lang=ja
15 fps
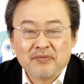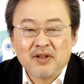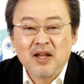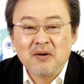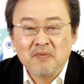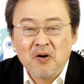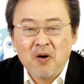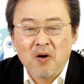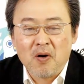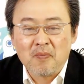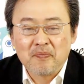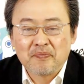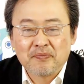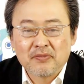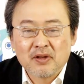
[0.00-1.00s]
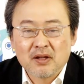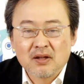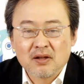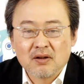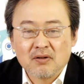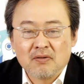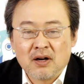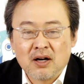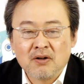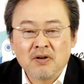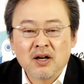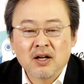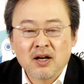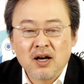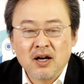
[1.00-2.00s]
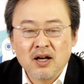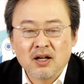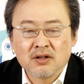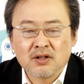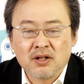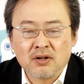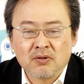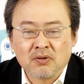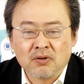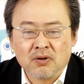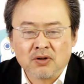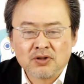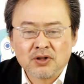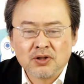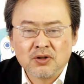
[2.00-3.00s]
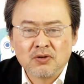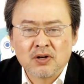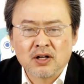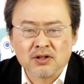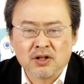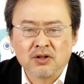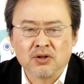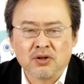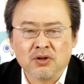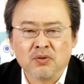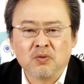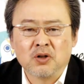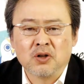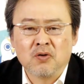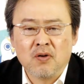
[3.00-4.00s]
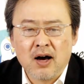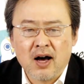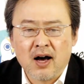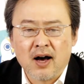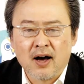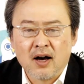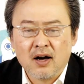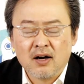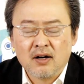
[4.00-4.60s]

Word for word: でも我々がやってるこの潮風というものは